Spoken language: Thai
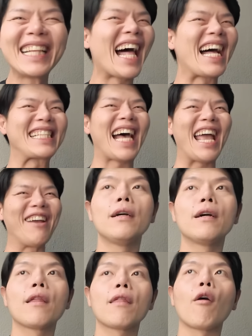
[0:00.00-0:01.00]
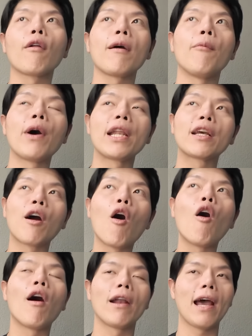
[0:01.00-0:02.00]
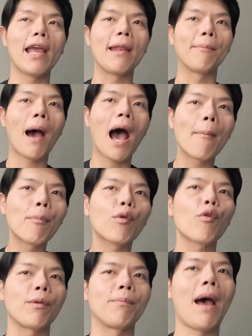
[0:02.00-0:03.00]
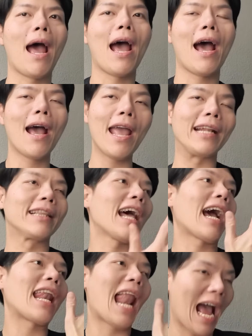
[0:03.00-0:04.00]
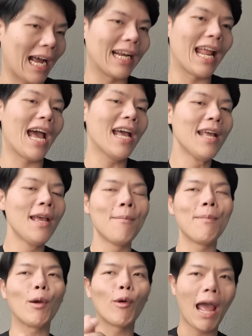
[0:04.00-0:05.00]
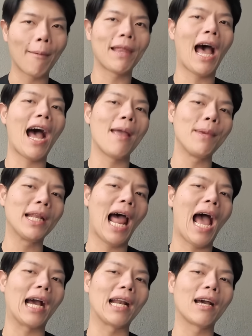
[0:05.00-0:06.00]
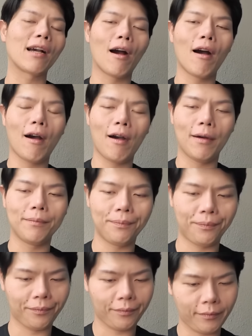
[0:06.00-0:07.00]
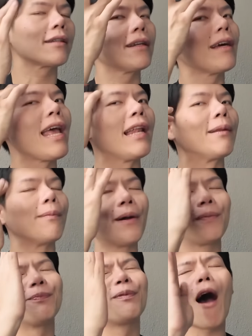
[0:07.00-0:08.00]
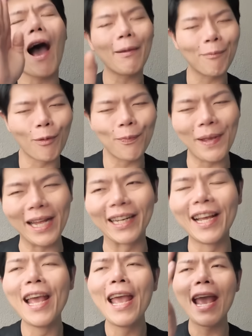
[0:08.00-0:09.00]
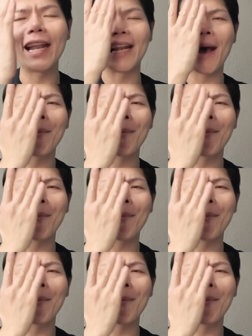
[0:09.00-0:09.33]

สะใจคือ 2-3 วันก่อนเห็นภาพหลุดมาเห็นแต่หลังนะมีคนแอบถ่ายมีหลังแล้วก็เห็นพูดผิดเห็นห